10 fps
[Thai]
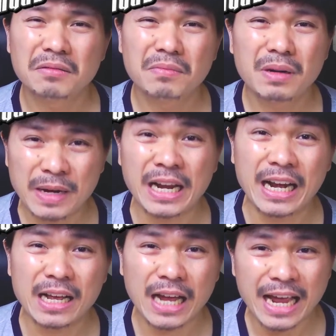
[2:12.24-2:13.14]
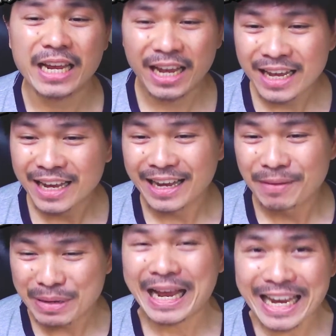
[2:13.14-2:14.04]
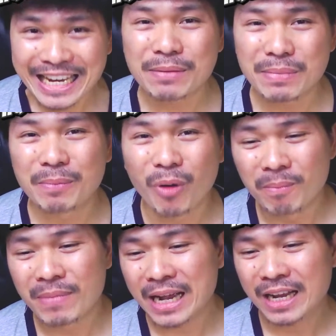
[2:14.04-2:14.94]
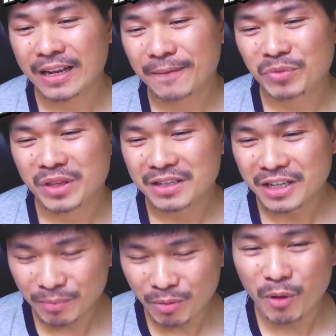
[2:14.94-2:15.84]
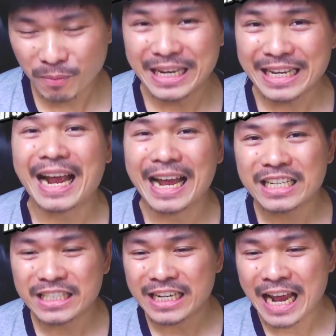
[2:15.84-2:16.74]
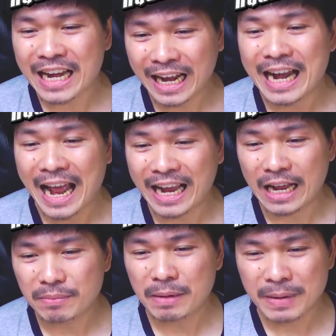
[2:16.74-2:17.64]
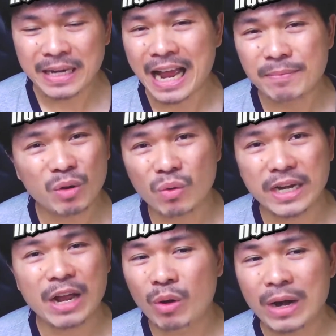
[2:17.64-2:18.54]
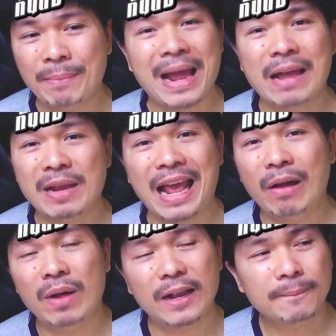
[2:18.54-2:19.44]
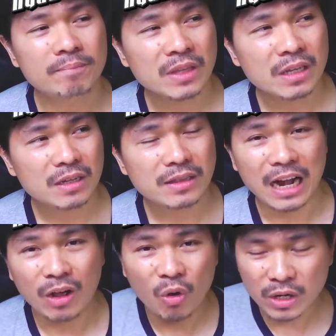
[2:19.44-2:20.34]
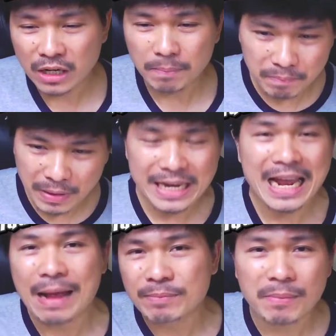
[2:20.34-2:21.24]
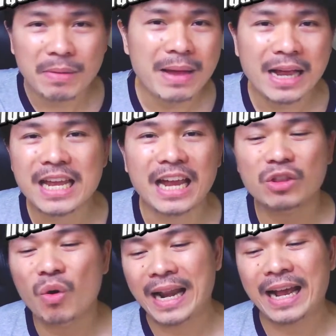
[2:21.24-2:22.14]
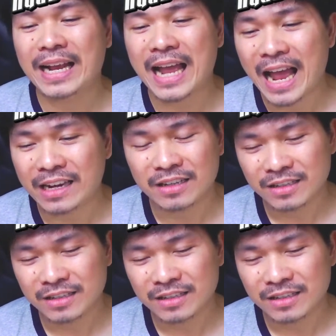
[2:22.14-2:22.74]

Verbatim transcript: มันเป็นอย่างนั้นนะใครคิดเหมือนผมป่ะผมคิดอย่างนั้นจริงๆนะหลังๆอ่ะมันเป็นการประกวดไดโอรามาไปแล้วอ่ะแต่ละคนก็พยายามทำให้แม่งใหญ่โตอลังการ